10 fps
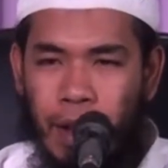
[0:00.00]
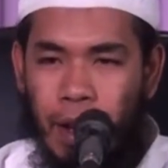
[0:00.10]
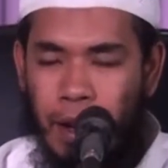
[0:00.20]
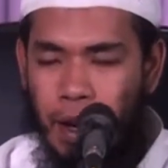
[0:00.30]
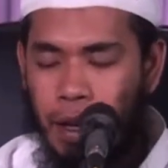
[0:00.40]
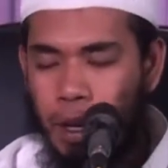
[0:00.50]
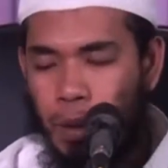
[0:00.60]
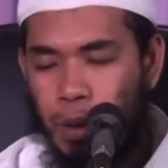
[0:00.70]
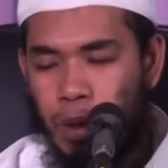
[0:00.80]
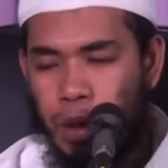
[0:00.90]
Dan dia,
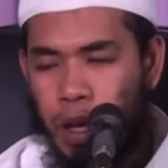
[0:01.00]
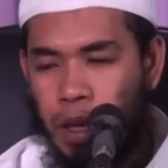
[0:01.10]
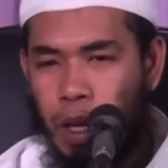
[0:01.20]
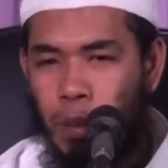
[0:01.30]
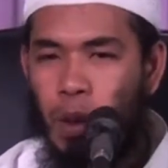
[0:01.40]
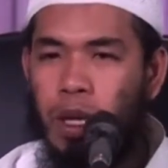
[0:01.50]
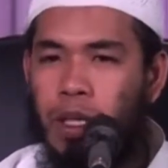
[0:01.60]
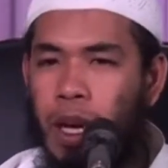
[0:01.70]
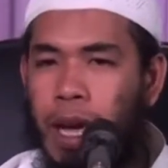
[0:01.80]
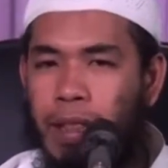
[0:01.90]
oh, saya tadi udah
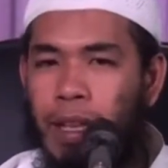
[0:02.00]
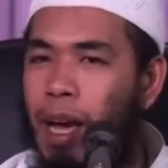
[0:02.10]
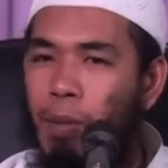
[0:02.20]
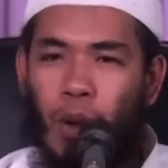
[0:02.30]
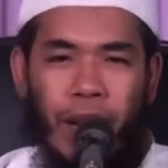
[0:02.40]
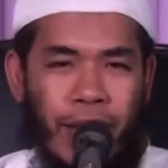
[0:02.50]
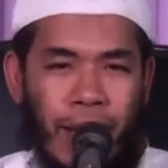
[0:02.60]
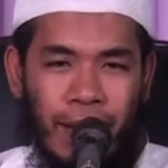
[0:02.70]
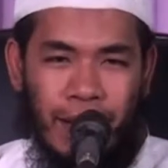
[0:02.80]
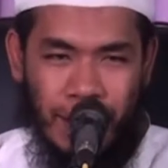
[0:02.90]
saya ganti nggak boleh dia
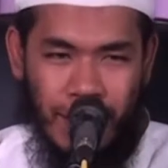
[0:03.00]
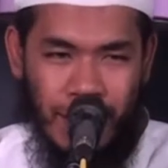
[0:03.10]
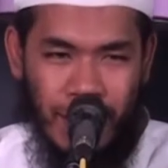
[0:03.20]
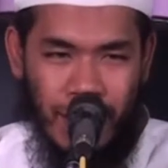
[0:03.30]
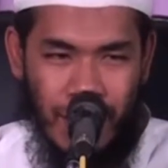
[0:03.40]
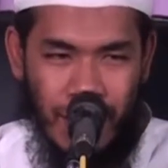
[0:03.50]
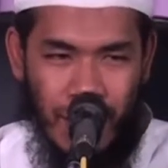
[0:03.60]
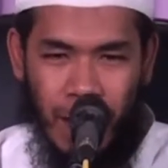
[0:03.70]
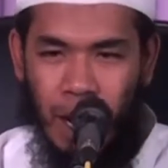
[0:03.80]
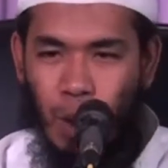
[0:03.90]
ganti.
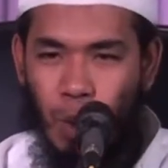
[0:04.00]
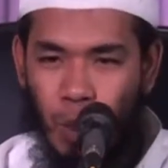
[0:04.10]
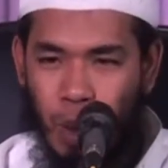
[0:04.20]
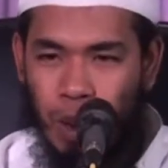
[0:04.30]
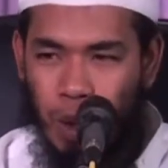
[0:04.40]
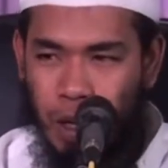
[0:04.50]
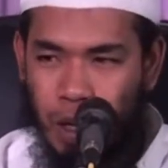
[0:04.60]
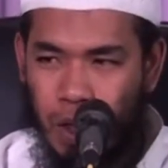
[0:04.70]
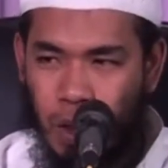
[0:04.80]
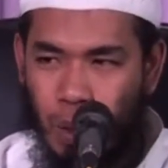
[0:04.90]
Karena dua-dua sholat
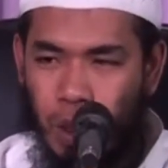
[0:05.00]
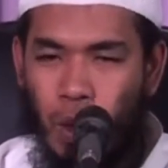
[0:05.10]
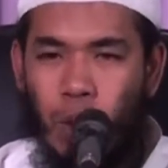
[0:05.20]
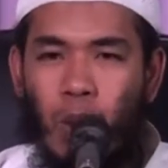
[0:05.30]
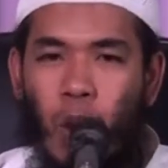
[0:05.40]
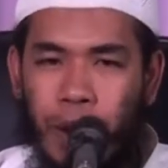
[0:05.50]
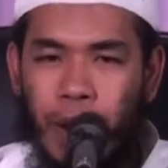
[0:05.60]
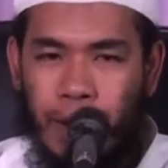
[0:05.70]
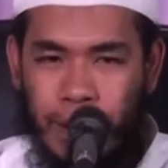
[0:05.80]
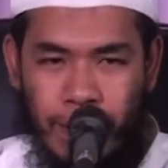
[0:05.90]
tersebut itu
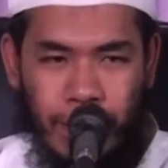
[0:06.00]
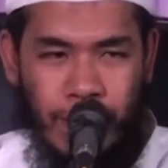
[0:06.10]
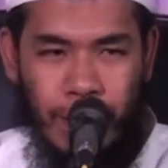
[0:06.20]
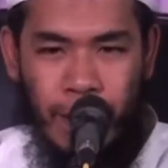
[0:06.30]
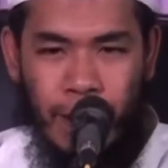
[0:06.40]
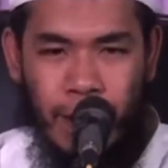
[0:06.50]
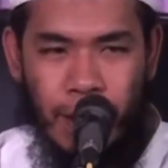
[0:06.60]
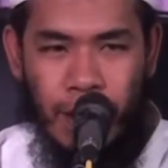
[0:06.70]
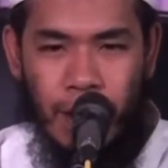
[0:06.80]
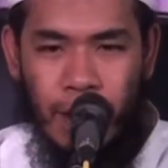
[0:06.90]
muqayyad. Ya.
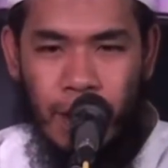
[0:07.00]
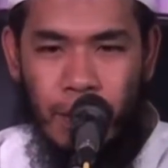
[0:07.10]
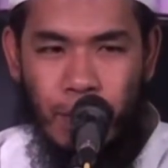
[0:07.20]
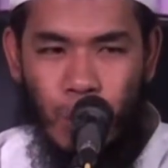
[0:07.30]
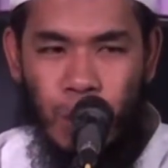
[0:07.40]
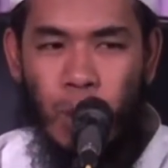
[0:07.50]
Punya